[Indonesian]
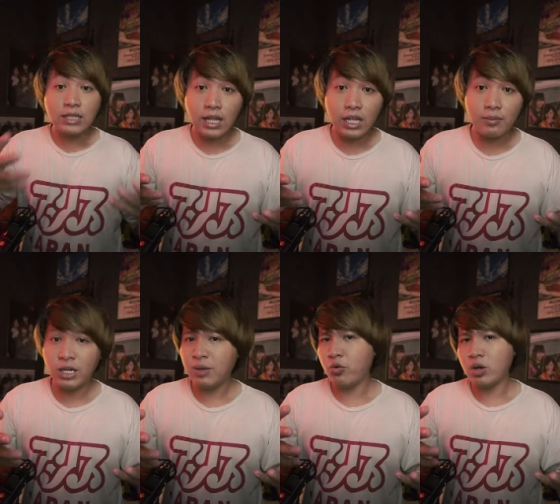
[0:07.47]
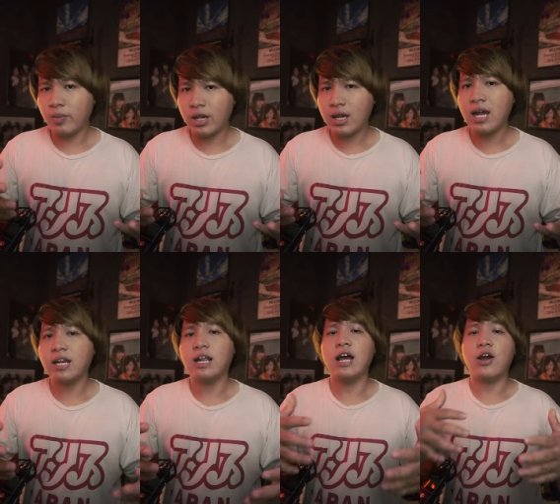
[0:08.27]
Target penipuan mereka
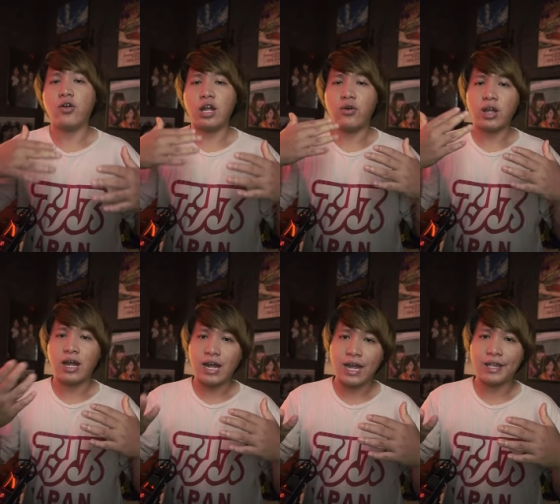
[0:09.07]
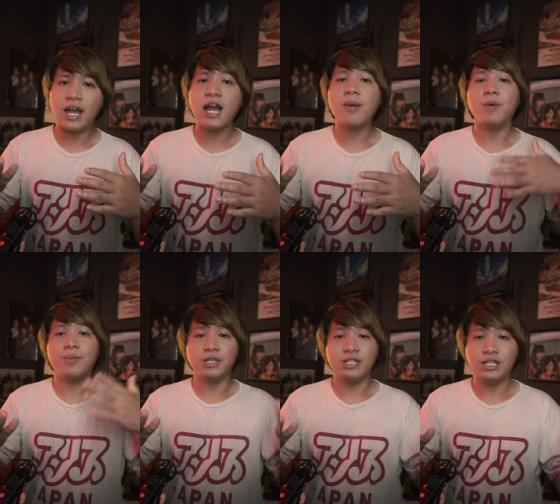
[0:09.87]
adalah orang-orang kaya,
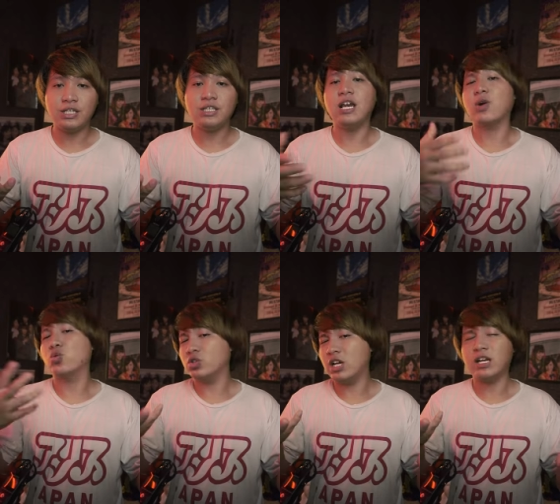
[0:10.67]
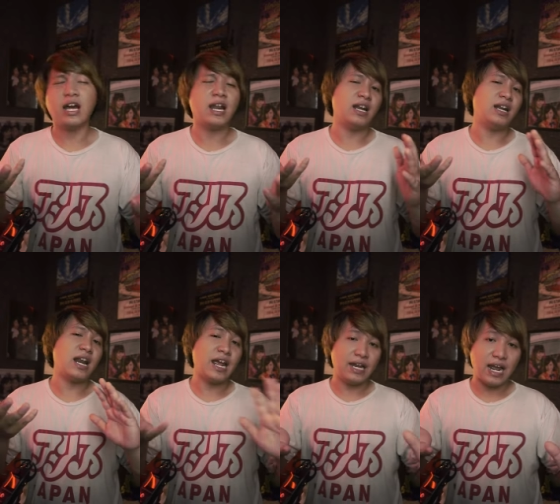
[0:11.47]
pebisnis, yakuza, dan
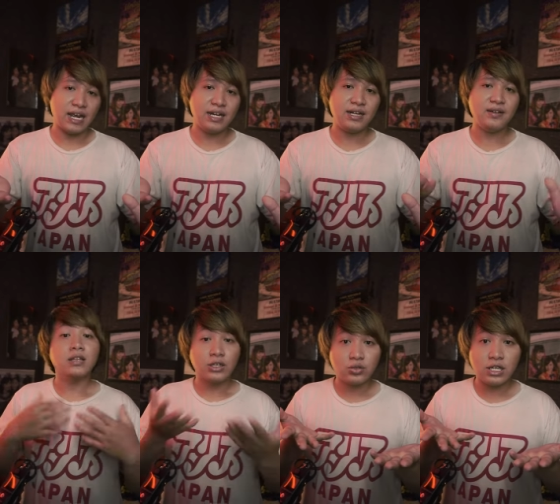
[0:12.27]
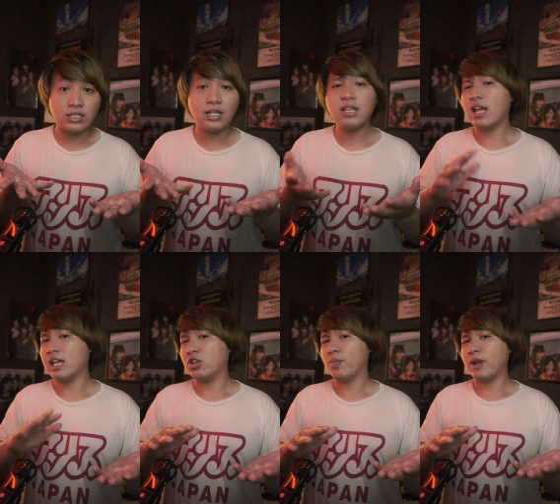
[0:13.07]
lain-lain. Tentu saja
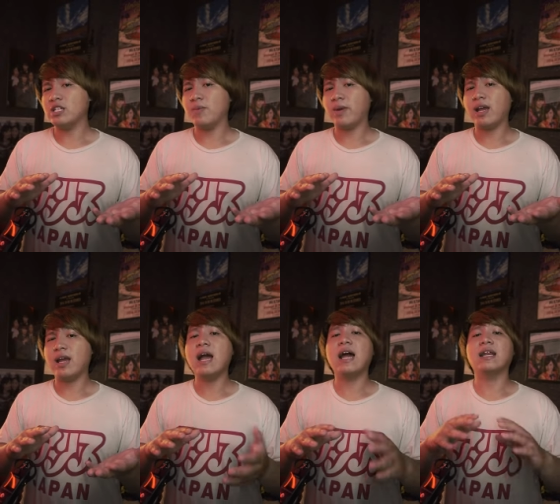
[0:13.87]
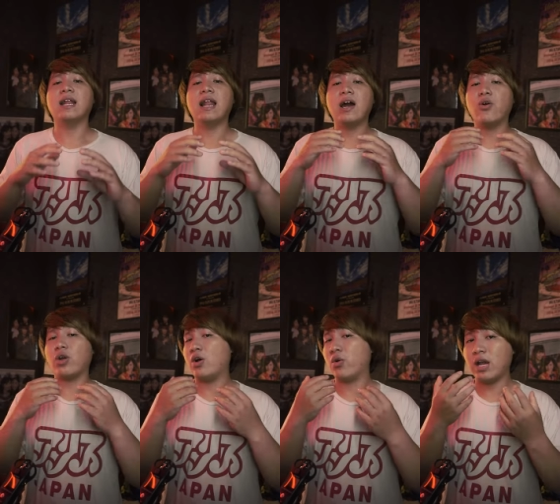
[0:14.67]
target operasi mereka adalah
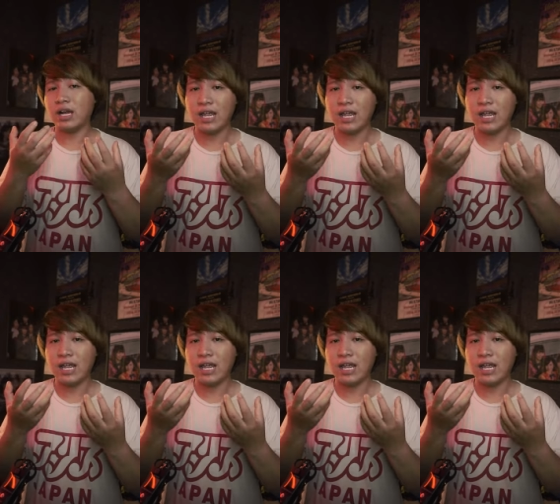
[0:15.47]
orang-orang